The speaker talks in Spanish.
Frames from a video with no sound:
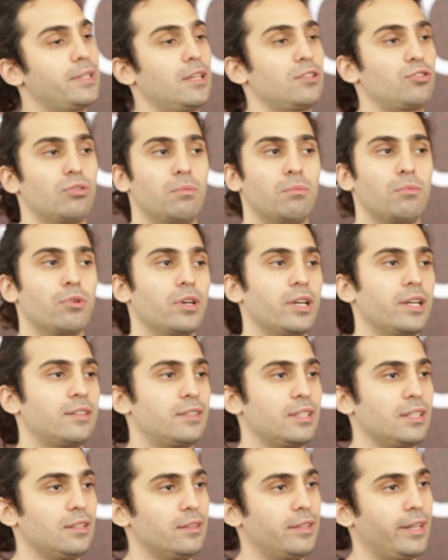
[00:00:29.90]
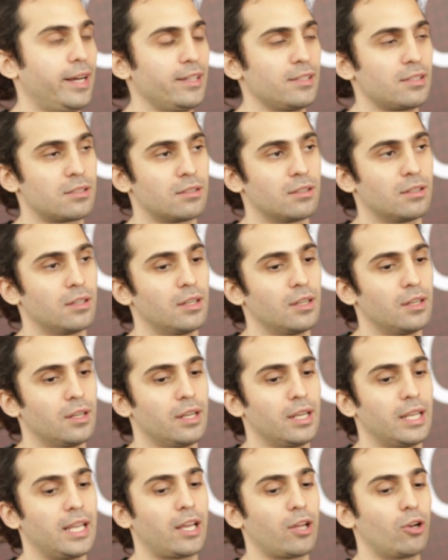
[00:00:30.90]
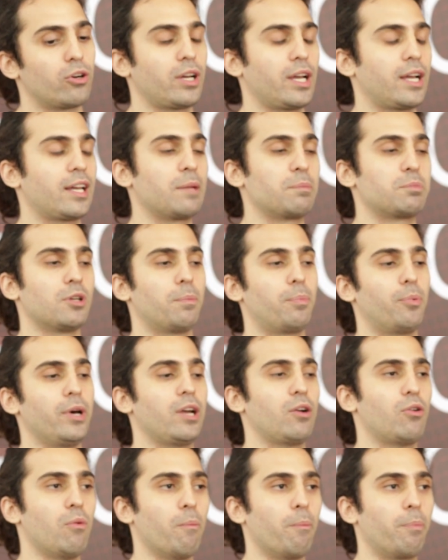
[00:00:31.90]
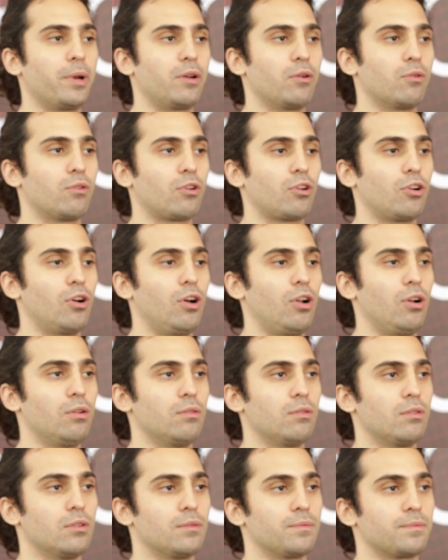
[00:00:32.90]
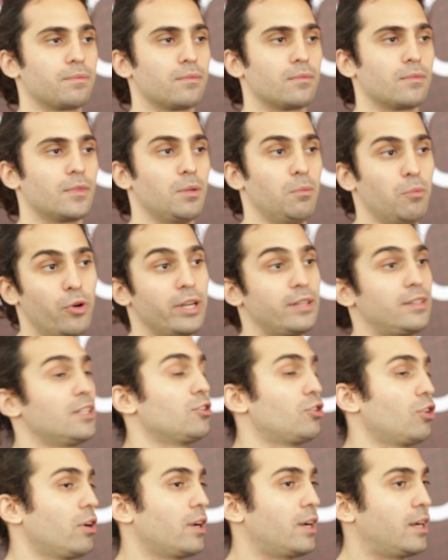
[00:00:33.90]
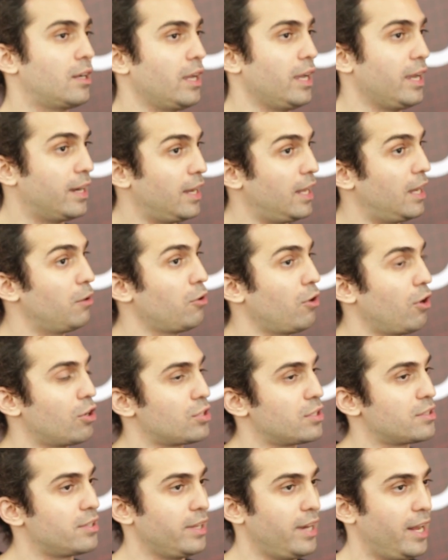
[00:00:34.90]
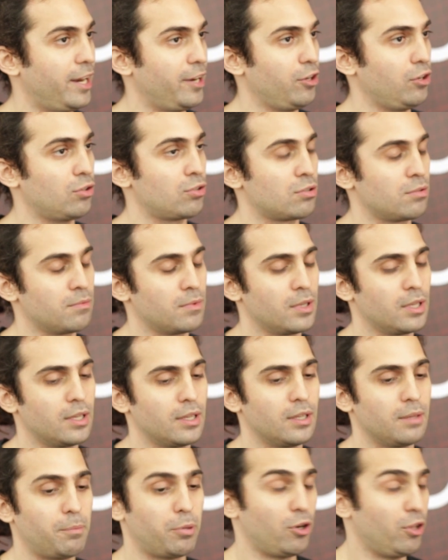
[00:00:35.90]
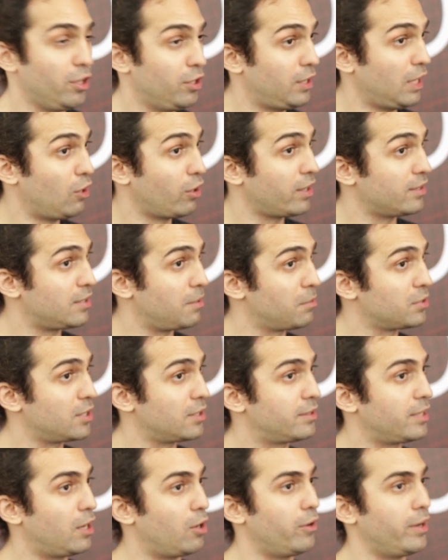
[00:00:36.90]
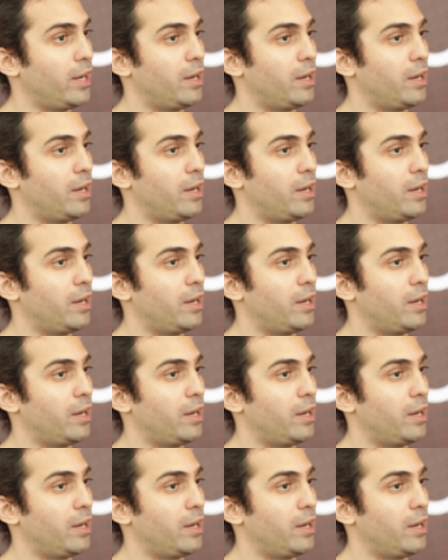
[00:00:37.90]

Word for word: son muy distintas y creo que cripto puede cumplir un rol muy distinto en, cada uno de los escenarios, por lo de, lo que hacemos hasta ahora.